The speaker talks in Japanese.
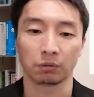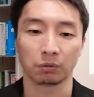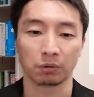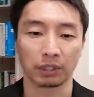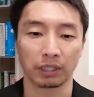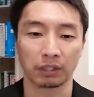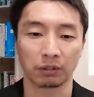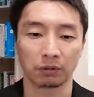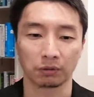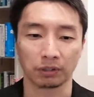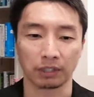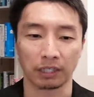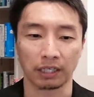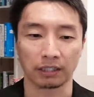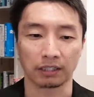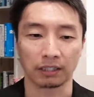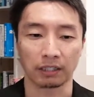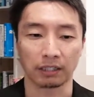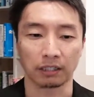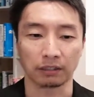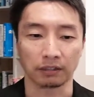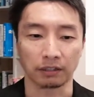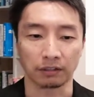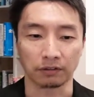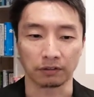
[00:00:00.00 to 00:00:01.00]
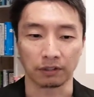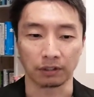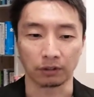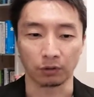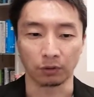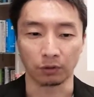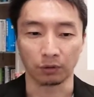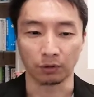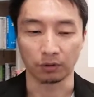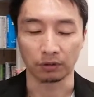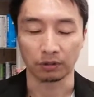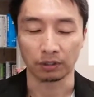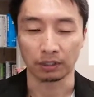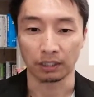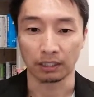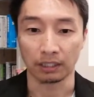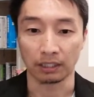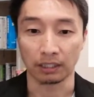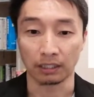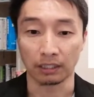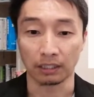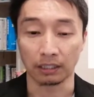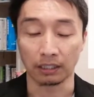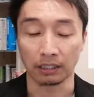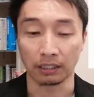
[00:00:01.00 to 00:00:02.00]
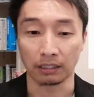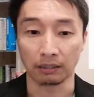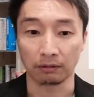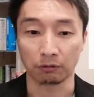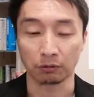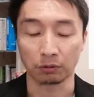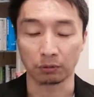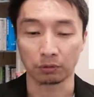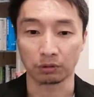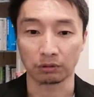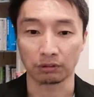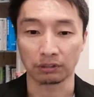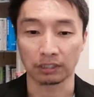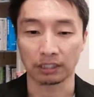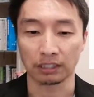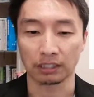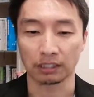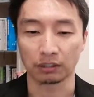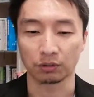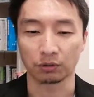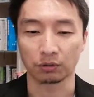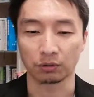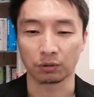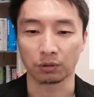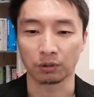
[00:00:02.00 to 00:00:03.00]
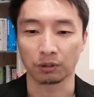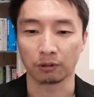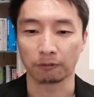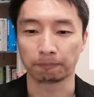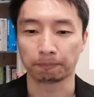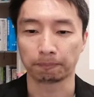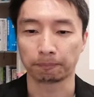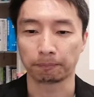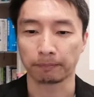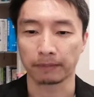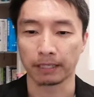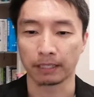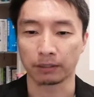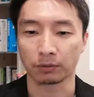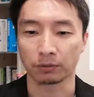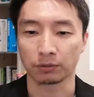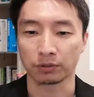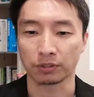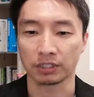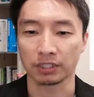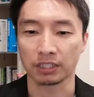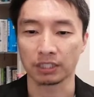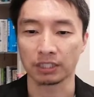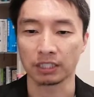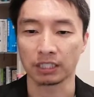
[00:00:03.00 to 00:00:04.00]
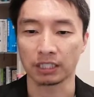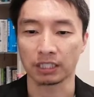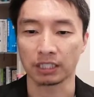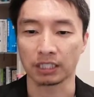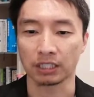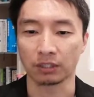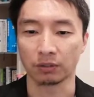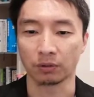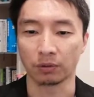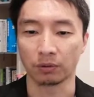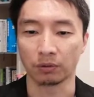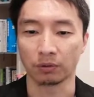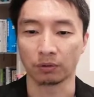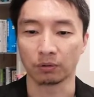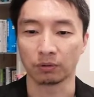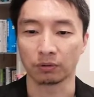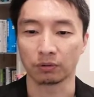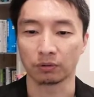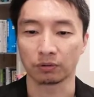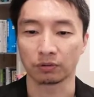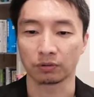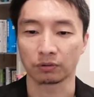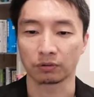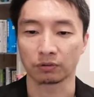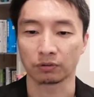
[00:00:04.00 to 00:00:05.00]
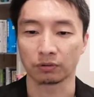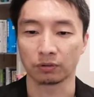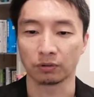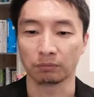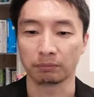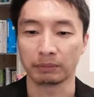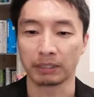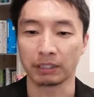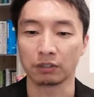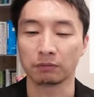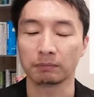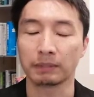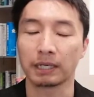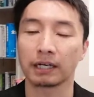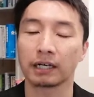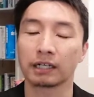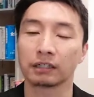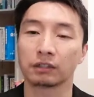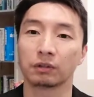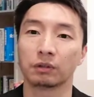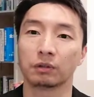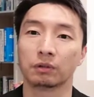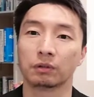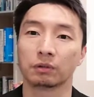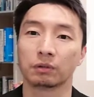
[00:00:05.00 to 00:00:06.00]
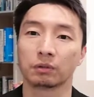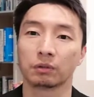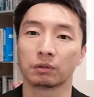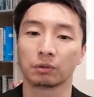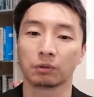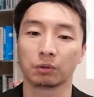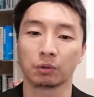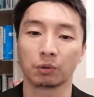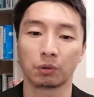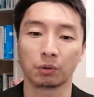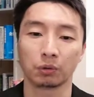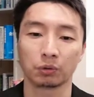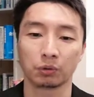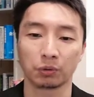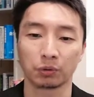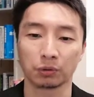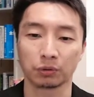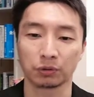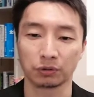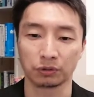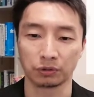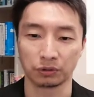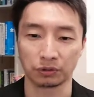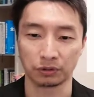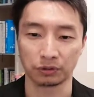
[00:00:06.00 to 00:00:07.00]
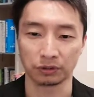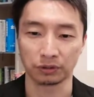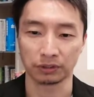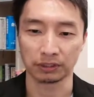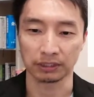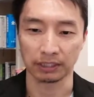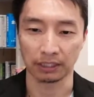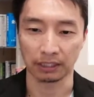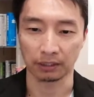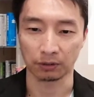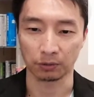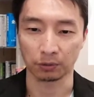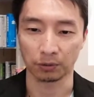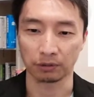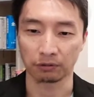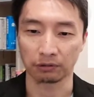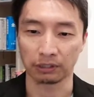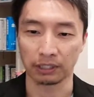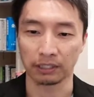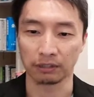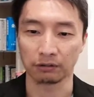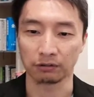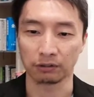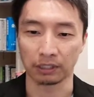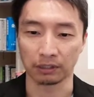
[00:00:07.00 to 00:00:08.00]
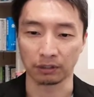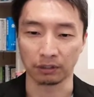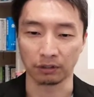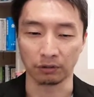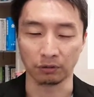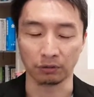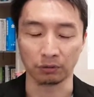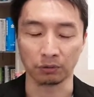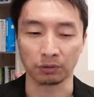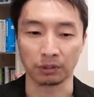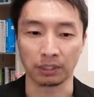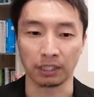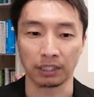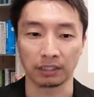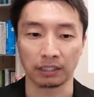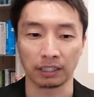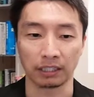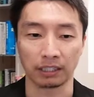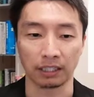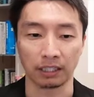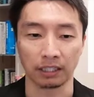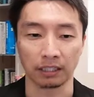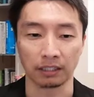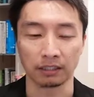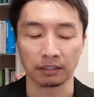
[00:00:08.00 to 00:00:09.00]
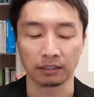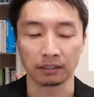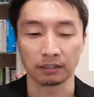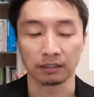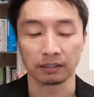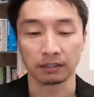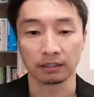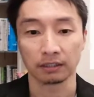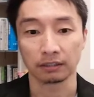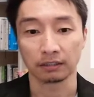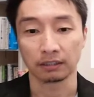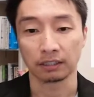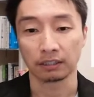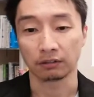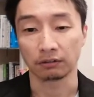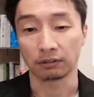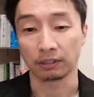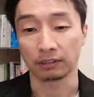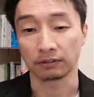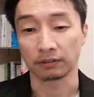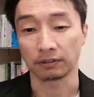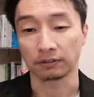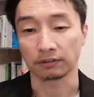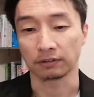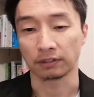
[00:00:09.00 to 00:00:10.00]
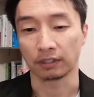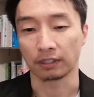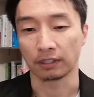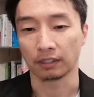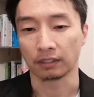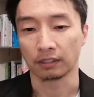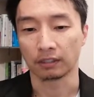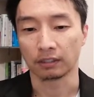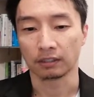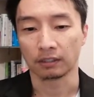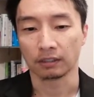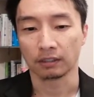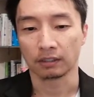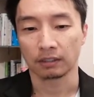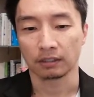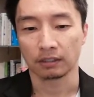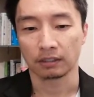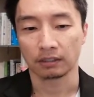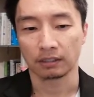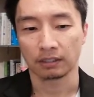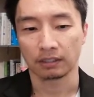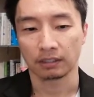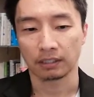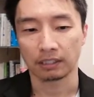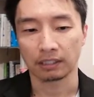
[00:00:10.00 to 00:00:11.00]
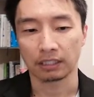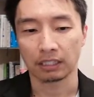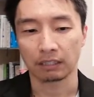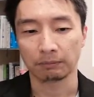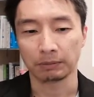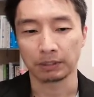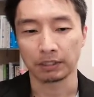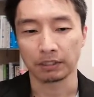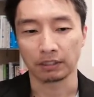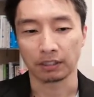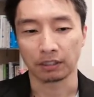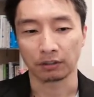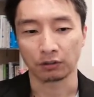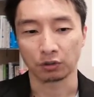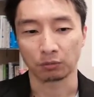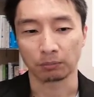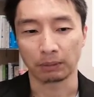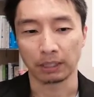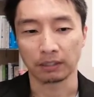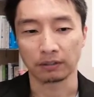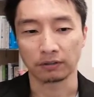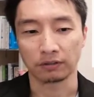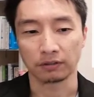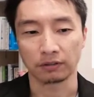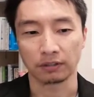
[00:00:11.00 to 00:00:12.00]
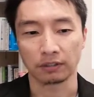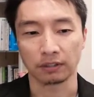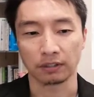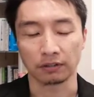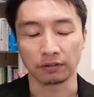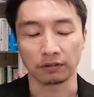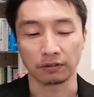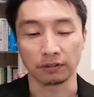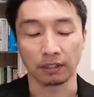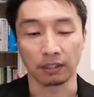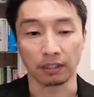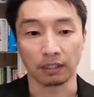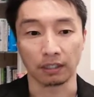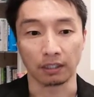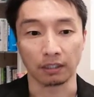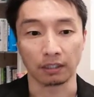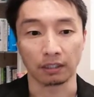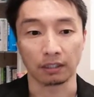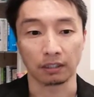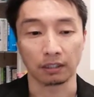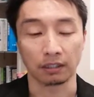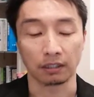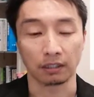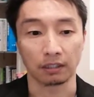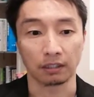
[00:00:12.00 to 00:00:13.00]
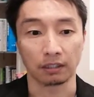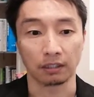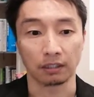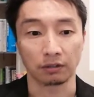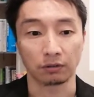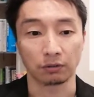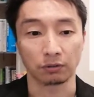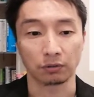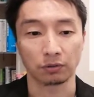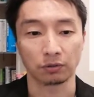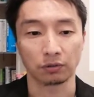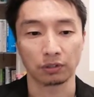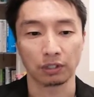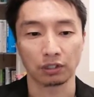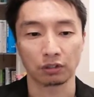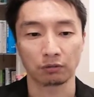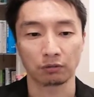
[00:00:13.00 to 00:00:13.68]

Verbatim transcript: これのデータなんですけど、えー、このグラフ何かというと、えっと、新規のそのメルマガの購読ク者がどれくらいいるかっていうのをデータで出てるやつですね。で、大体見ていただくと、毎月ですね、えっ、ー、と、数